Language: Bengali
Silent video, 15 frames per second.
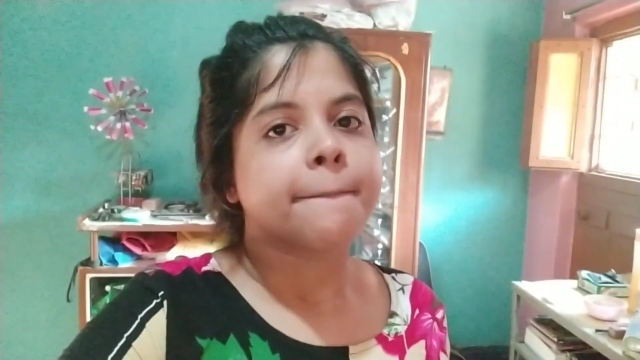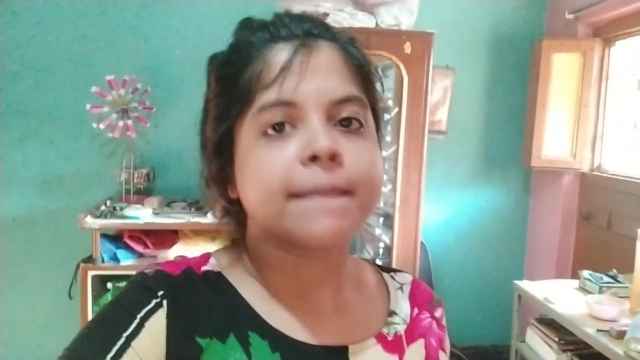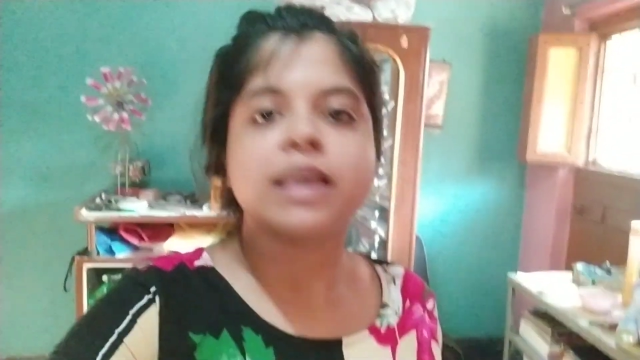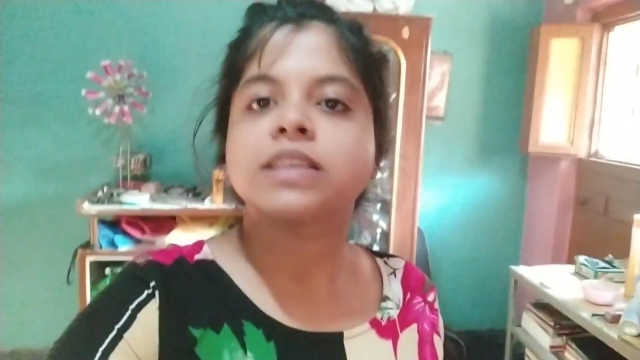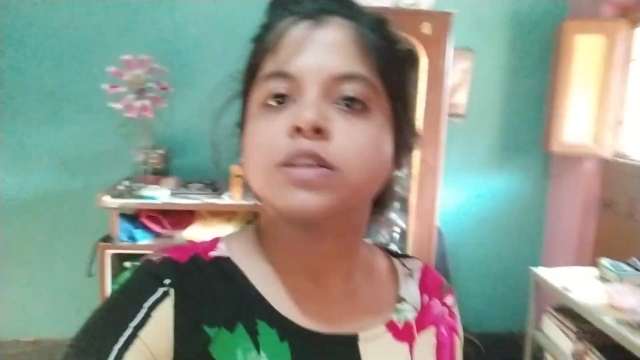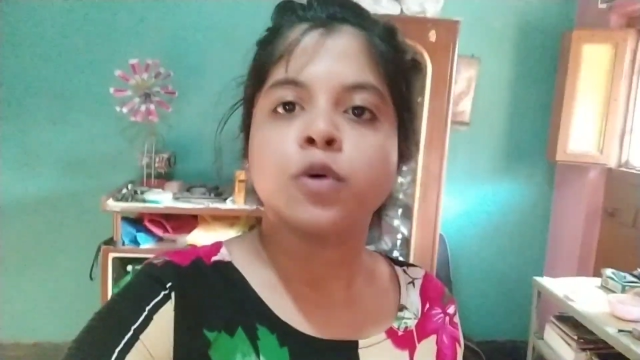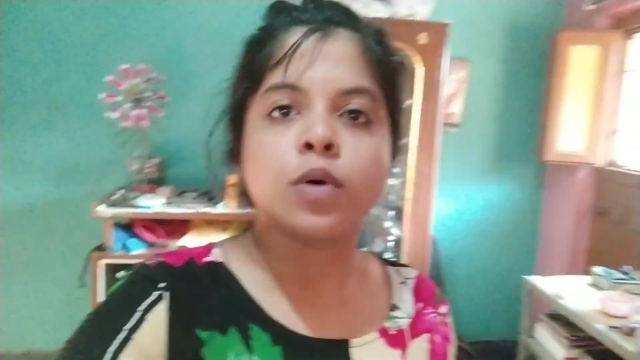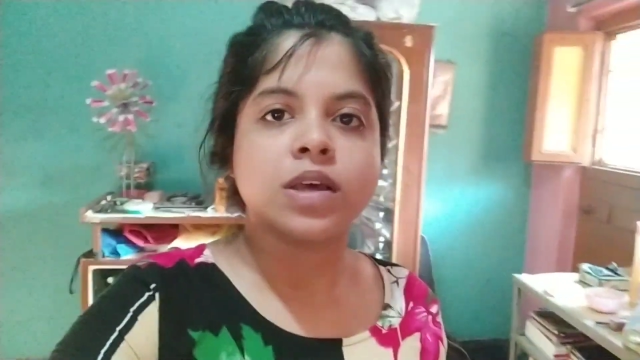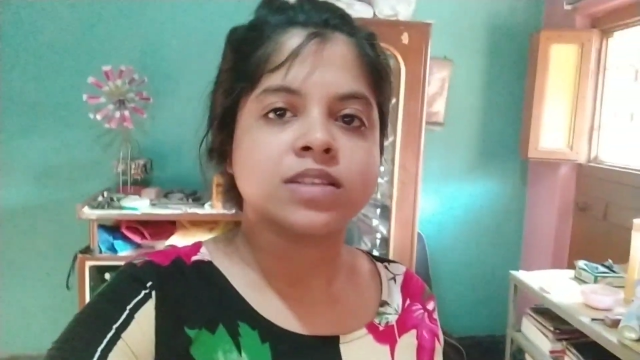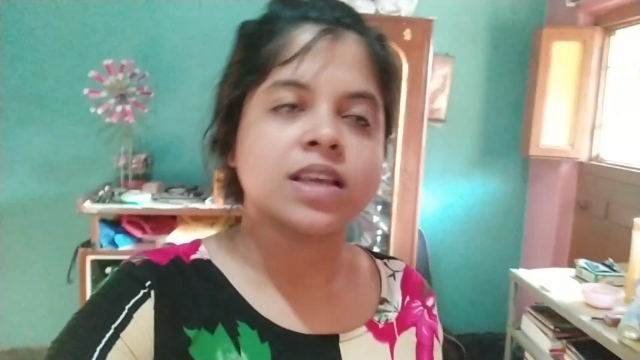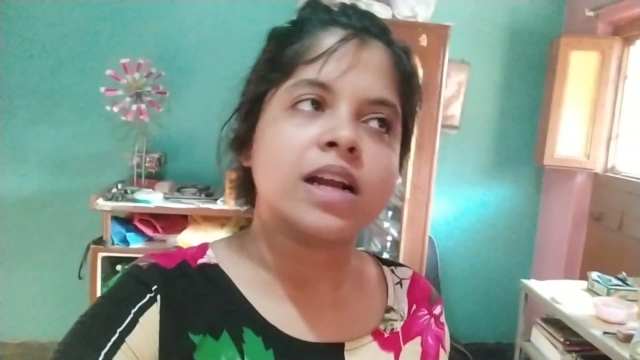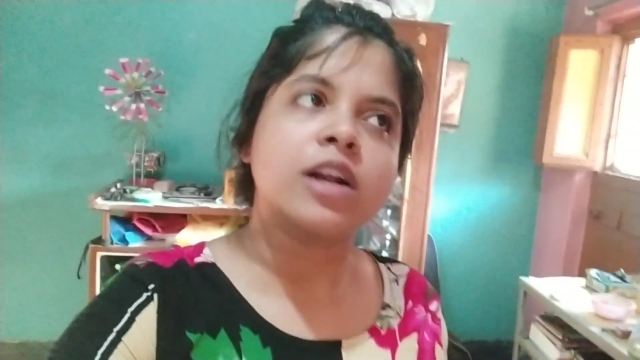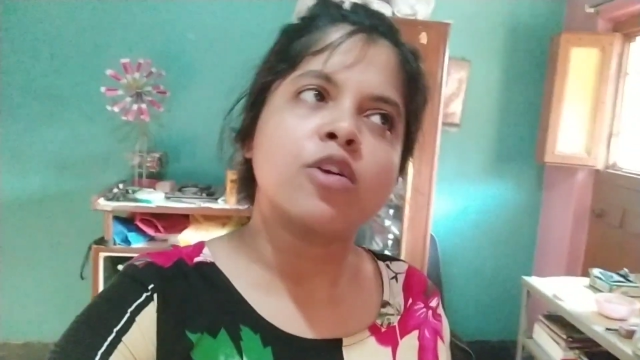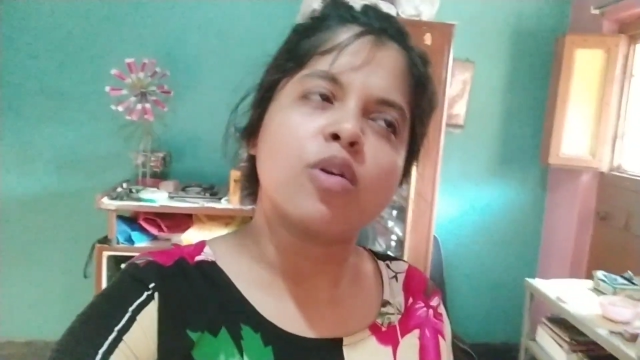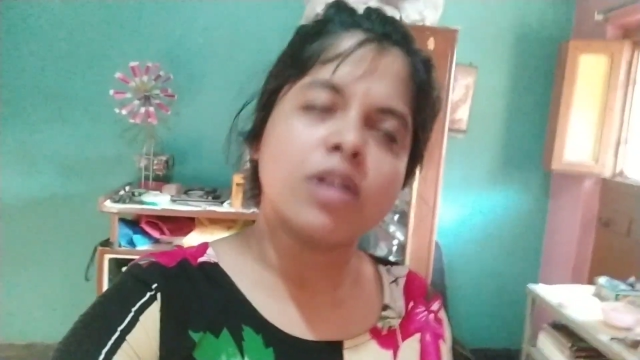বিজি হয়ে
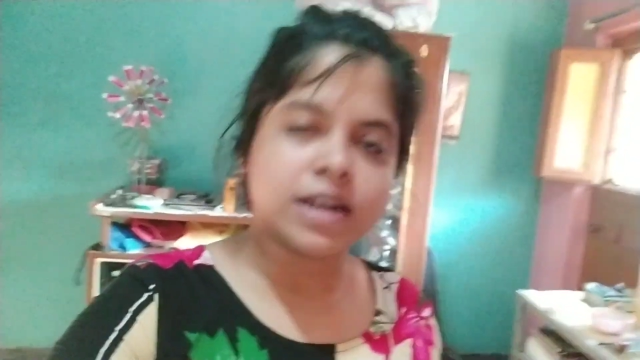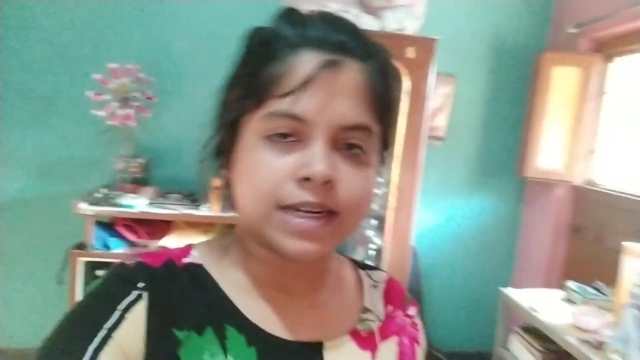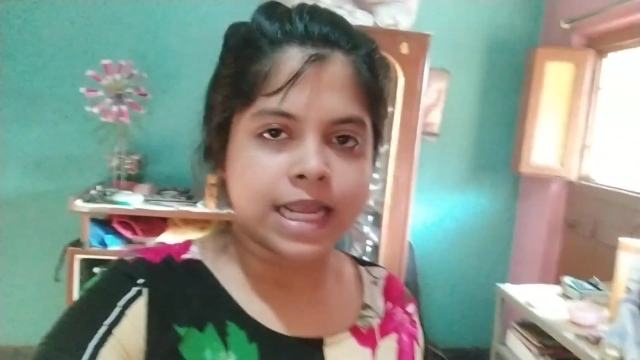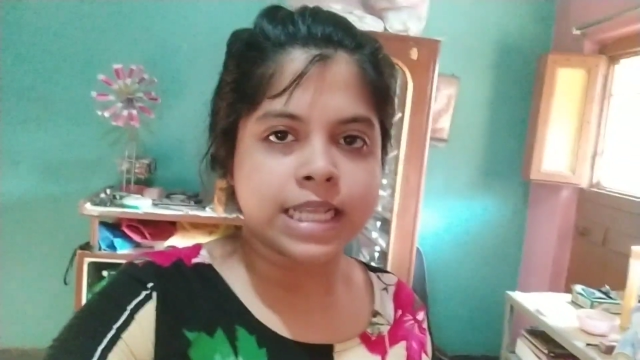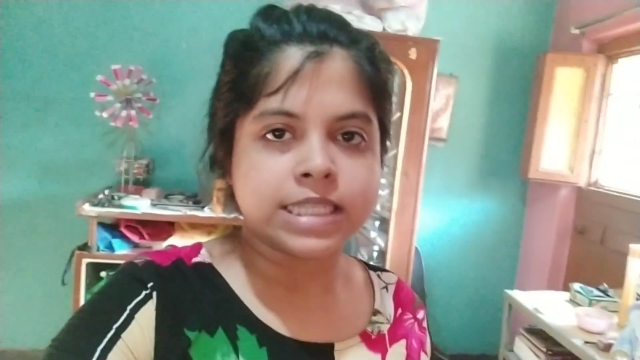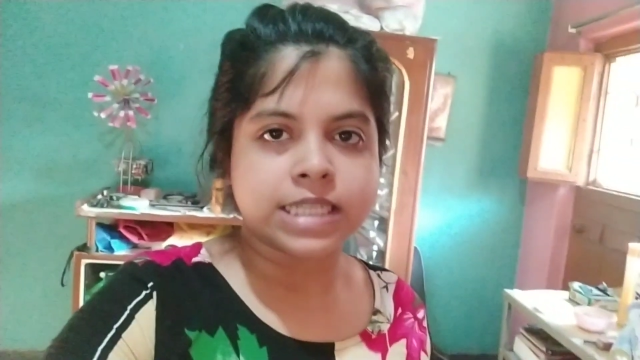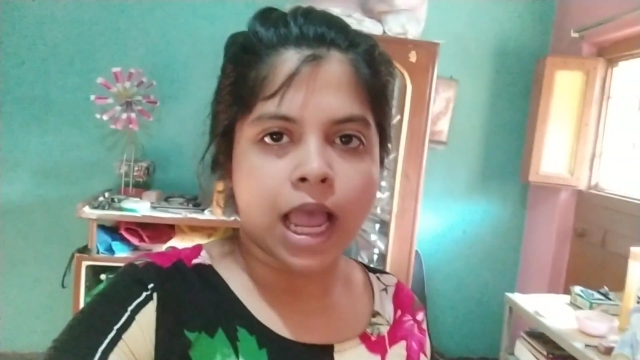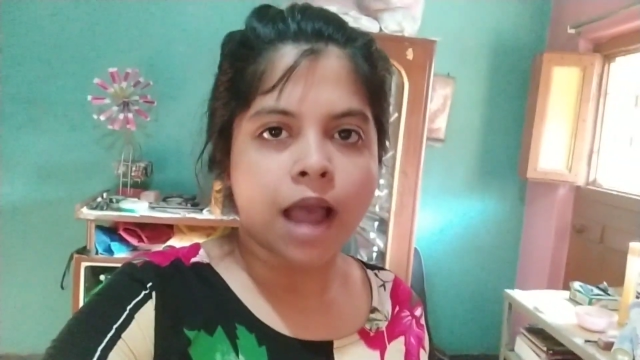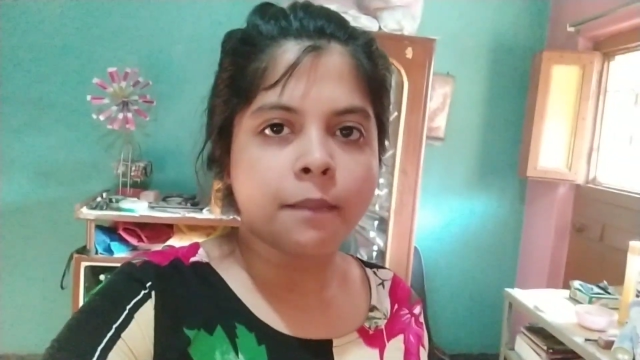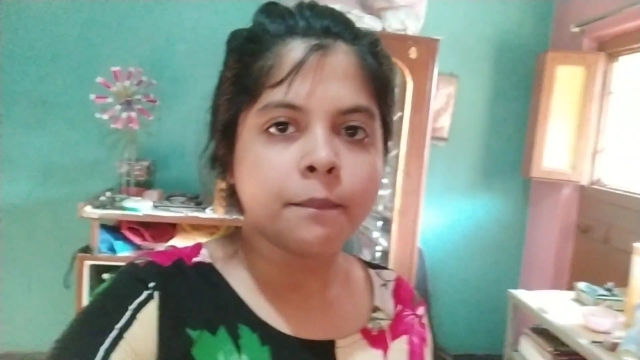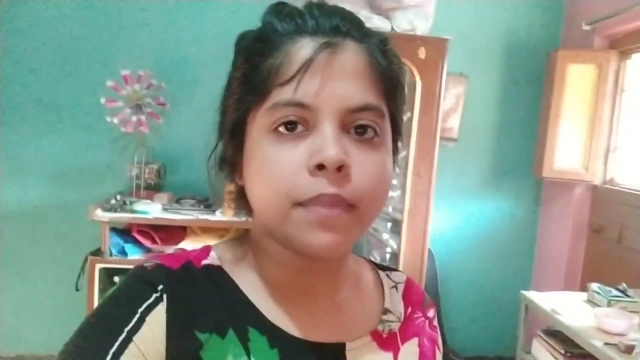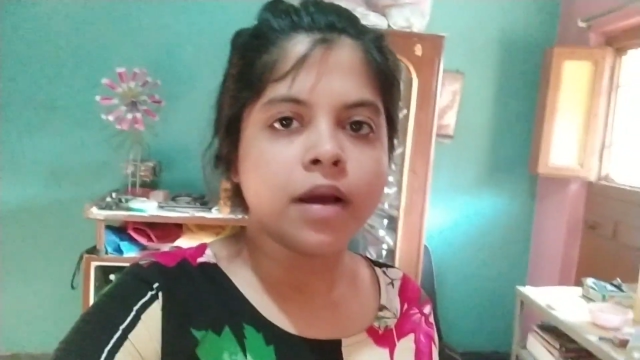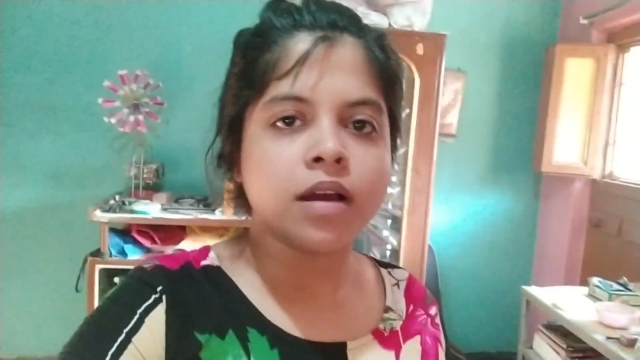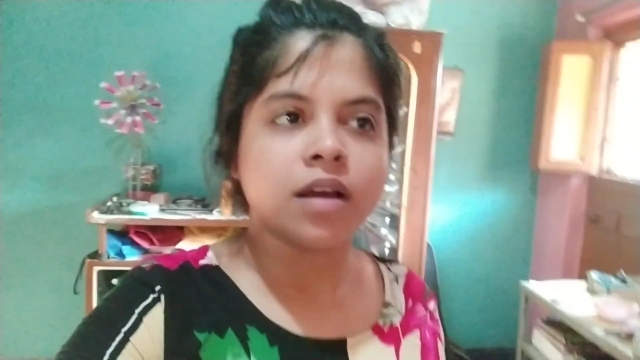যায় কারণ অনেকটাই চাপ